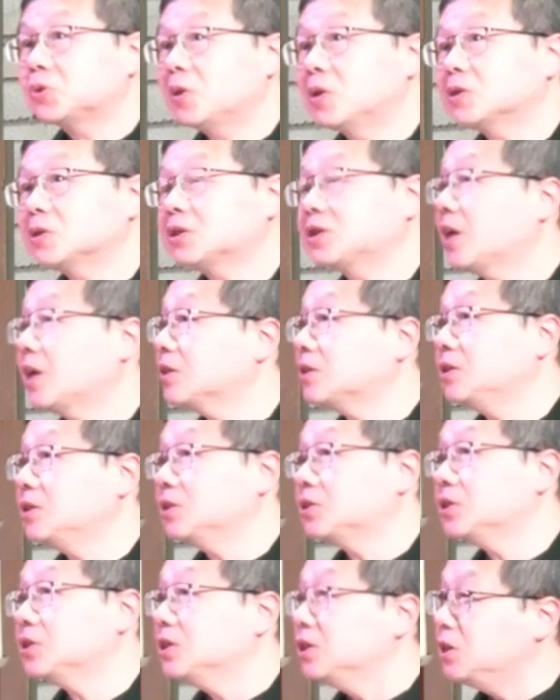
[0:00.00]
上帝
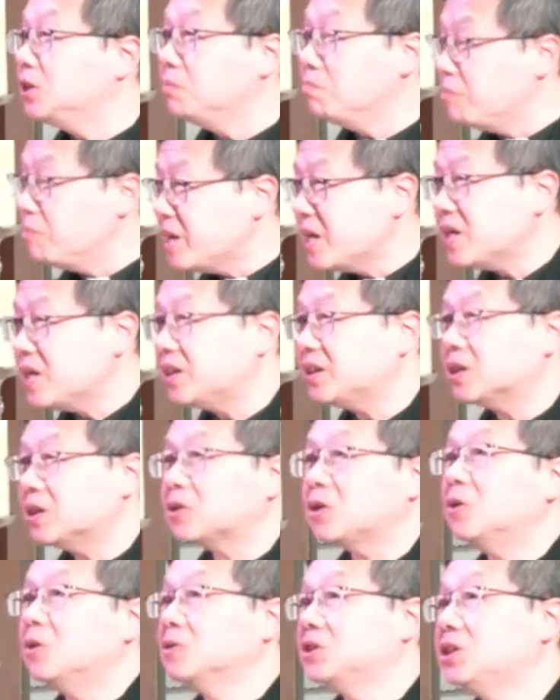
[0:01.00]
是以命令的
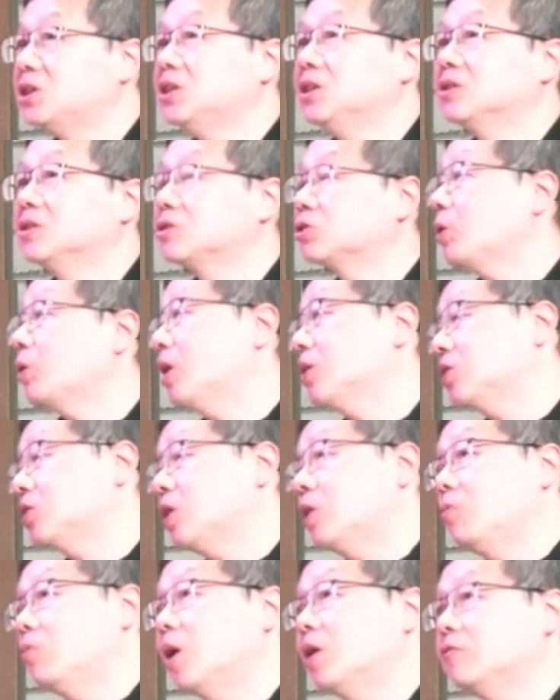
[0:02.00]
口气创造
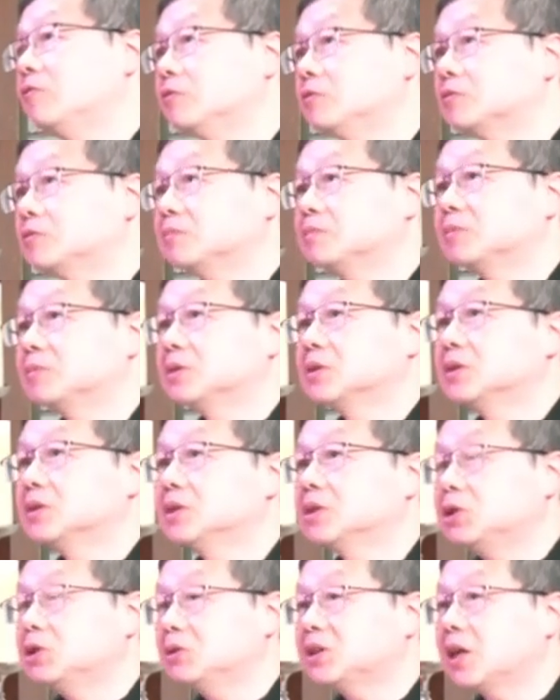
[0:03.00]
万物，
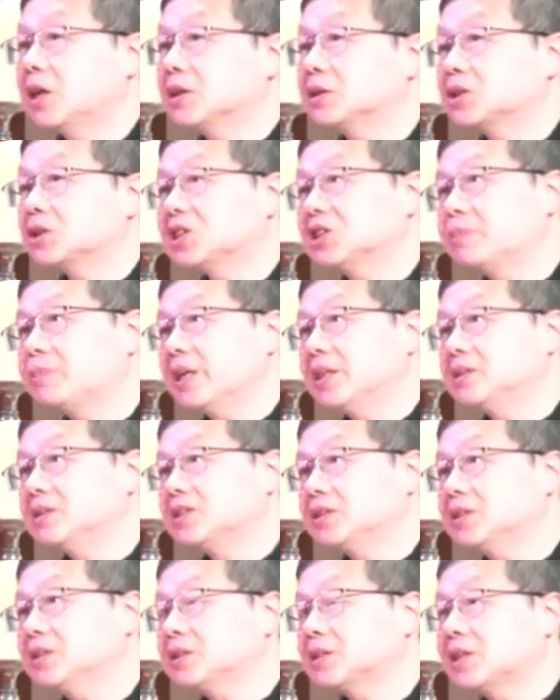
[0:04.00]
就像诗篇
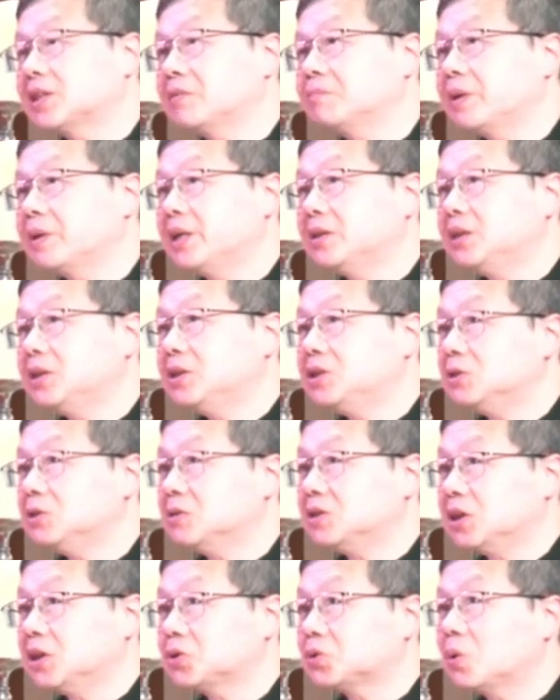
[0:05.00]
三十三篇第九
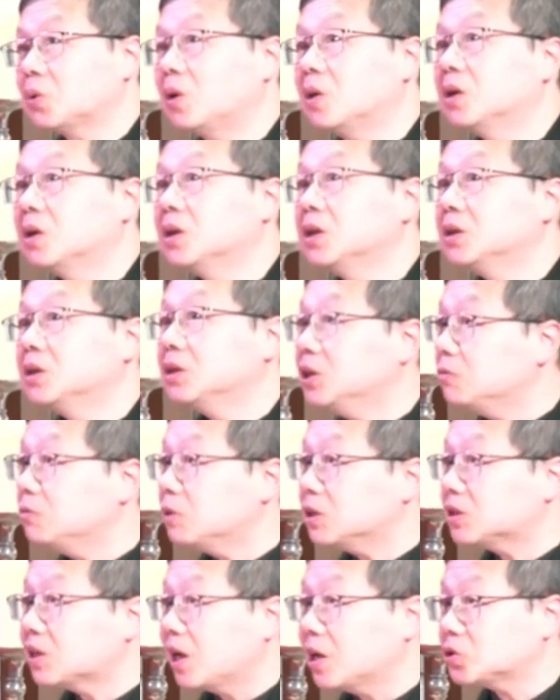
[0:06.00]
节说：“因为
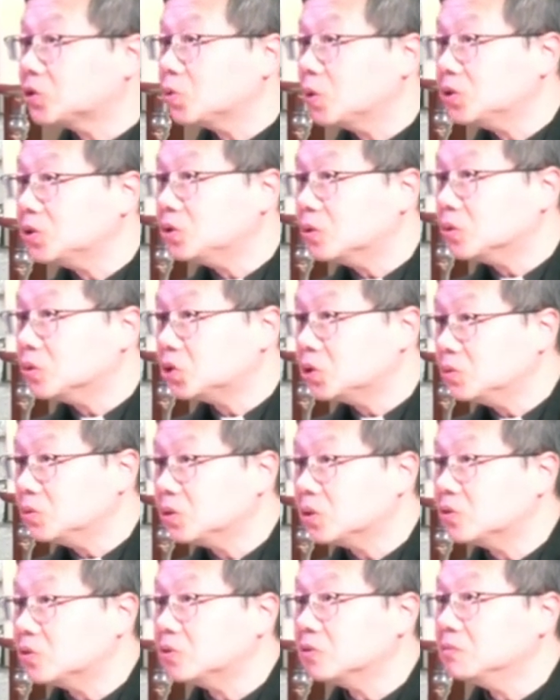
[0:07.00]
他说有就
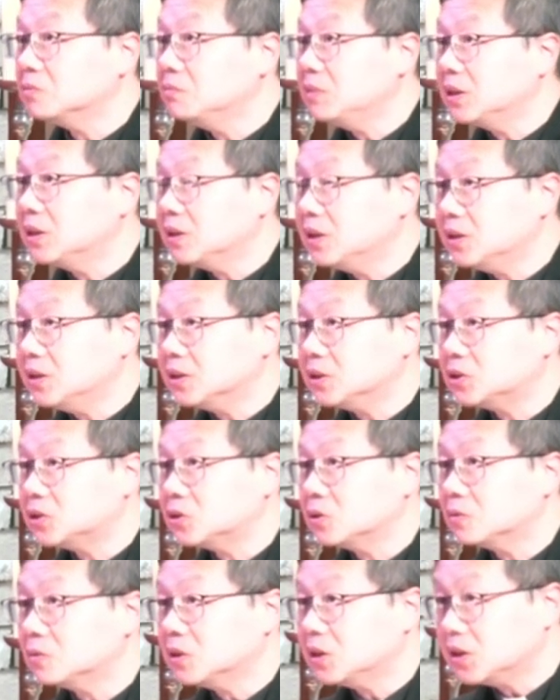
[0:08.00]
有，命立就
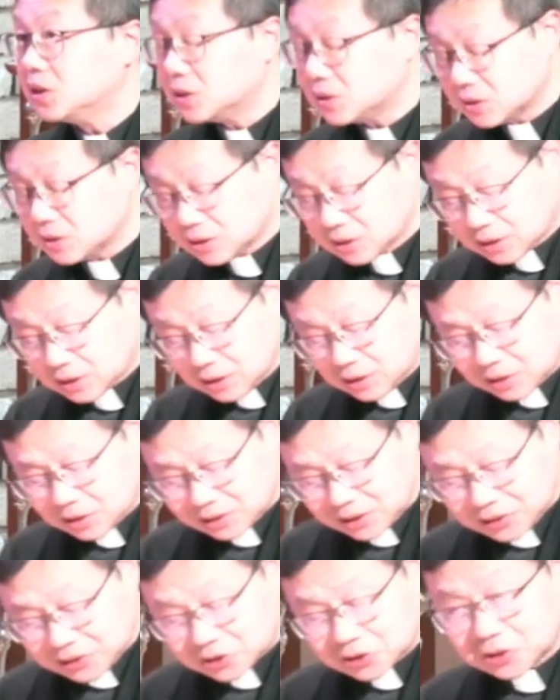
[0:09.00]
立。”
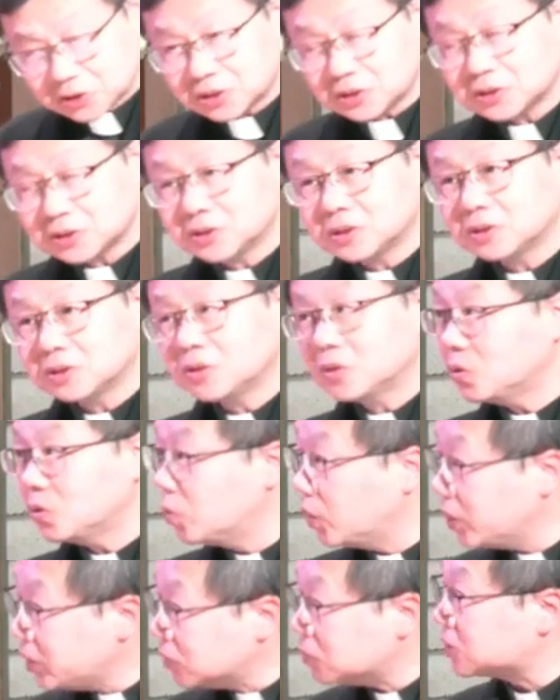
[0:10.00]
但是，
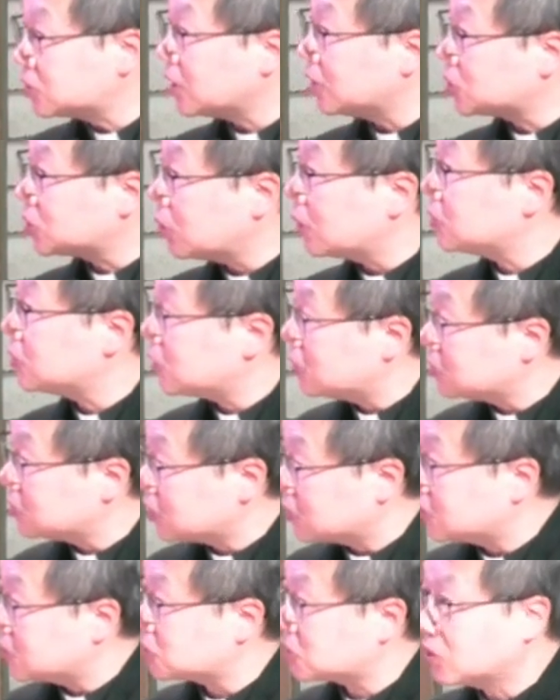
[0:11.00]
唯有在创造人
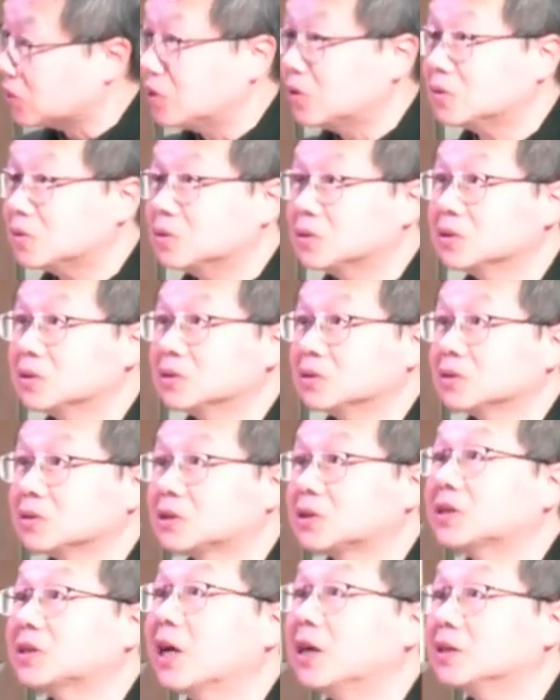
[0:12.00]
的时候，
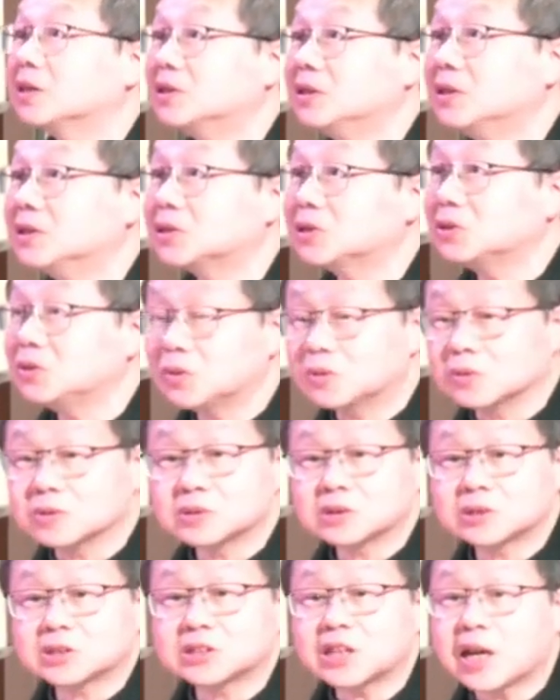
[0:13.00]
上帝是用
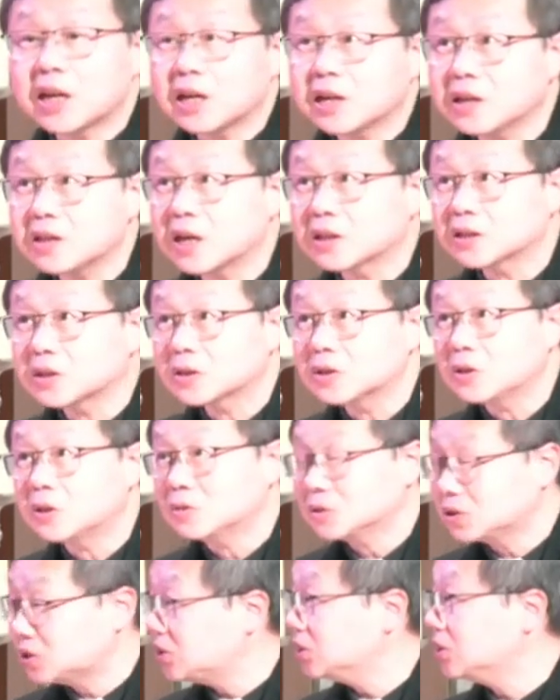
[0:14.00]
商量的口
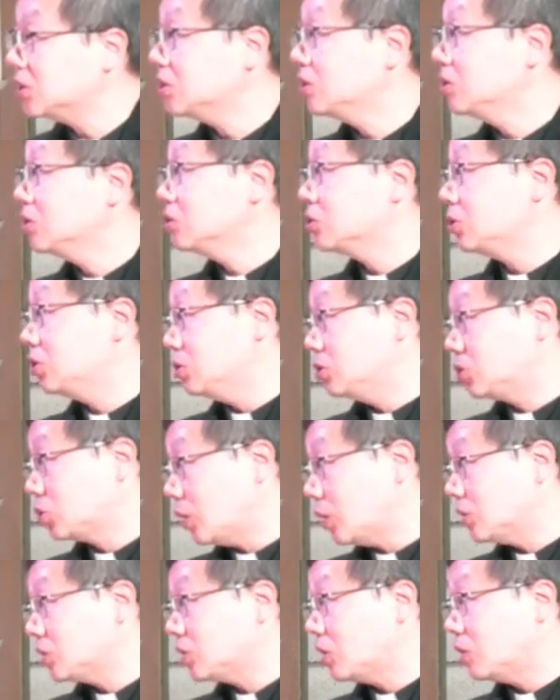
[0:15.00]
气去
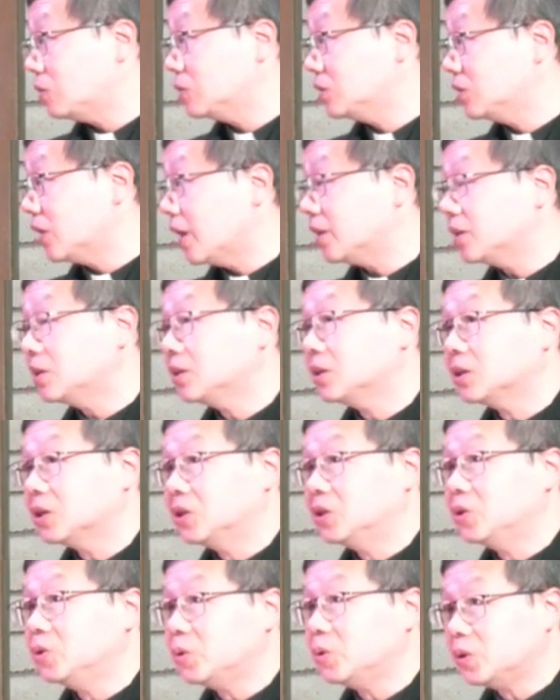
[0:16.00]
创造男和
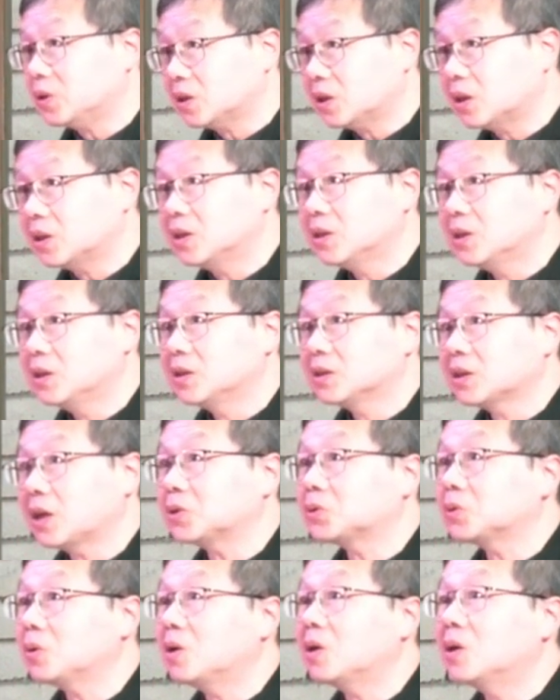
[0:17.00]
女的。他
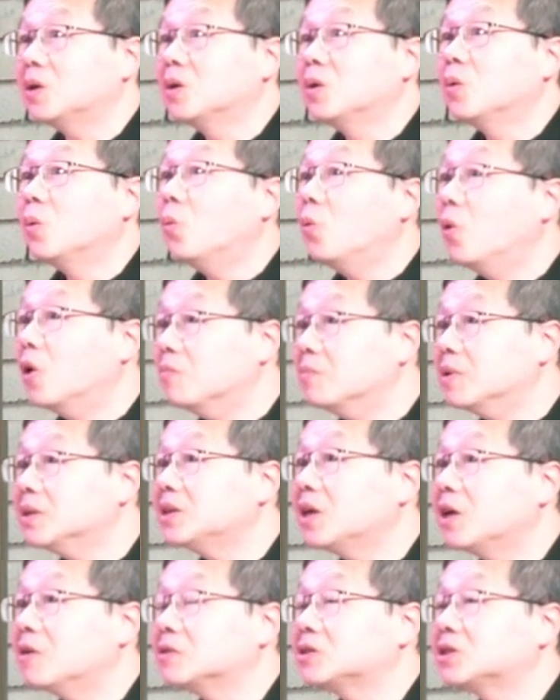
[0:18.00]
说：“我们
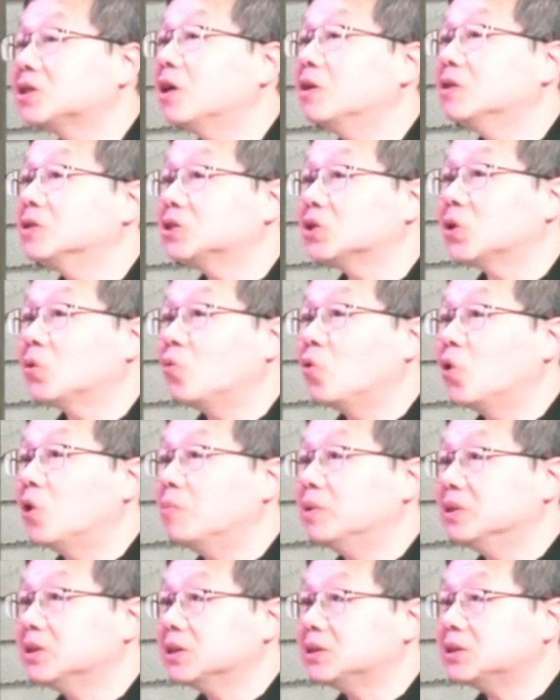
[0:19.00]
要照着我
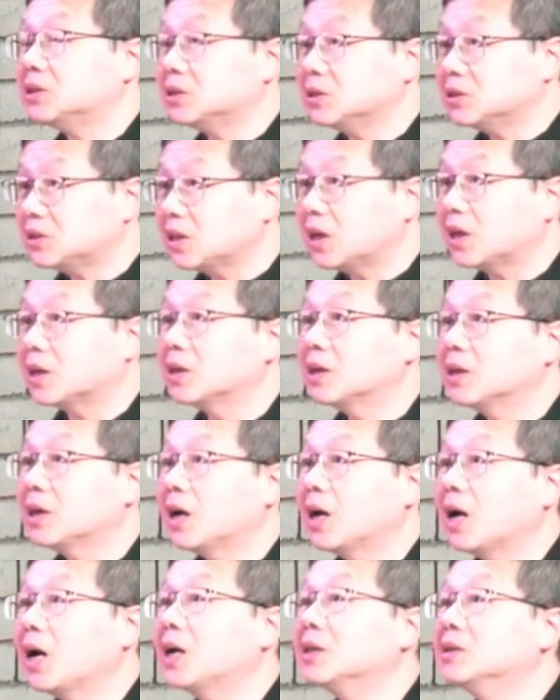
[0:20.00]
们的形象，
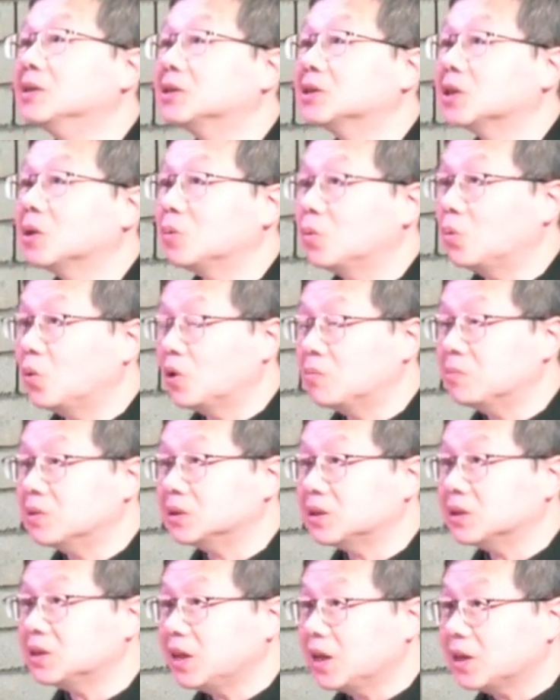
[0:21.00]
按着我们的
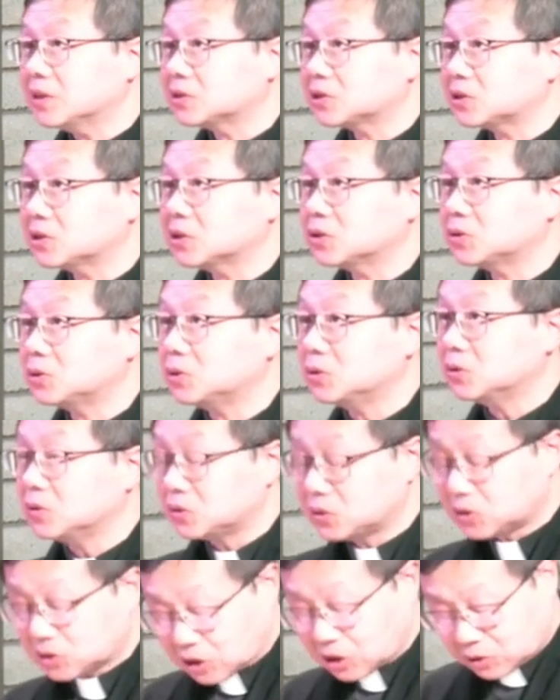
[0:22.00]
样式去
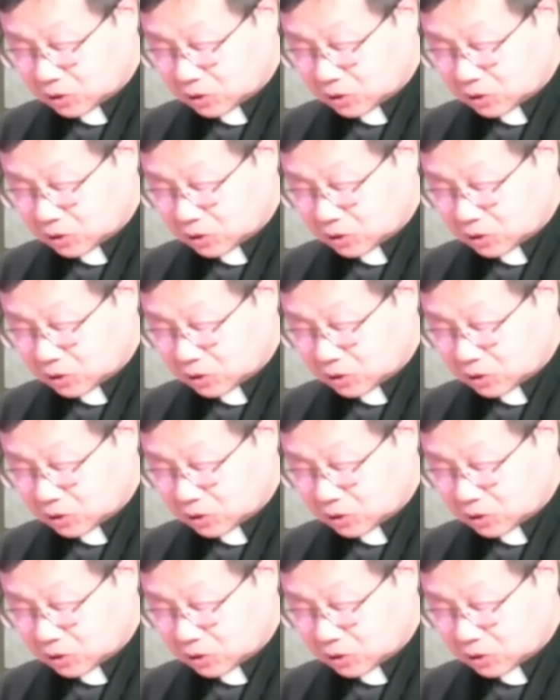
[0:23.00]
造